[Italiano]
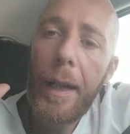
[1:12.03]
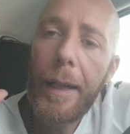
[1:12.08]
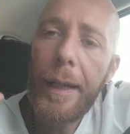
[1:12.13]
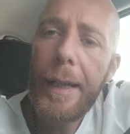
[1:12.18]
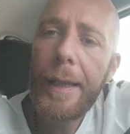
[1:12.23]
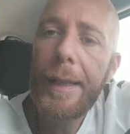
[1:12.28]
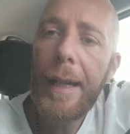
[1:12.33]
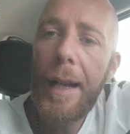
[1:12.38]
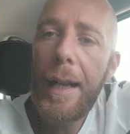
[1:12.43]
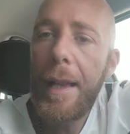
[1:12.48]
e in
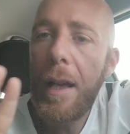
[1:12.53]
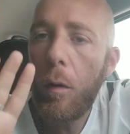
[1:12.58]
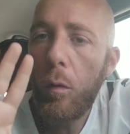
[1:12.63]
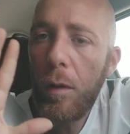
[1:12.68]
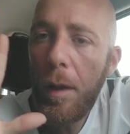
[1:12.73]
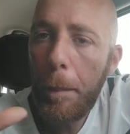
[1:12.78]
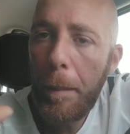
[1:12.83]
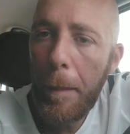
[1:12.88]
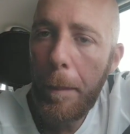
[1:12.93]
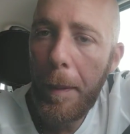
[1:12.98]
Italia
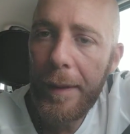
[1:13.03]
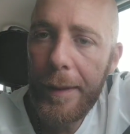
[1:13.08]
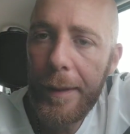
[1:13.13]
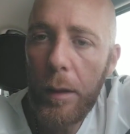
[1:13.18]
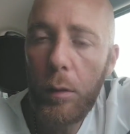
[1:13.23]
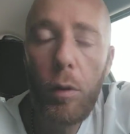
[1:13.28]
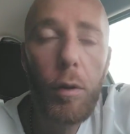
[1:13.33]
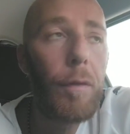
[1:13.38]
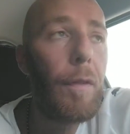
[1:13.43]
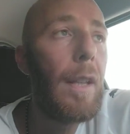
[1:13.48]
una pippa
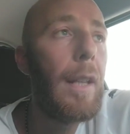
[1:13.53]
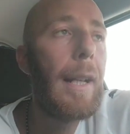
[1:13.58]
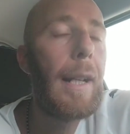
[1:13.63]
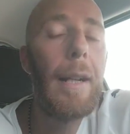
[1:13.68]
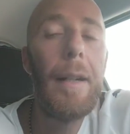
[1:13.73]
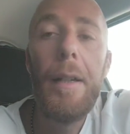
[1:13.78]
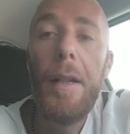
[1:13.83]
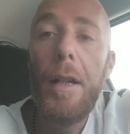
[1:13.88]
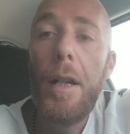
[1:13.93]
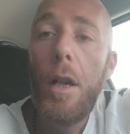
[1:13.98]

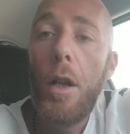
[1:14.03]
stratosferica.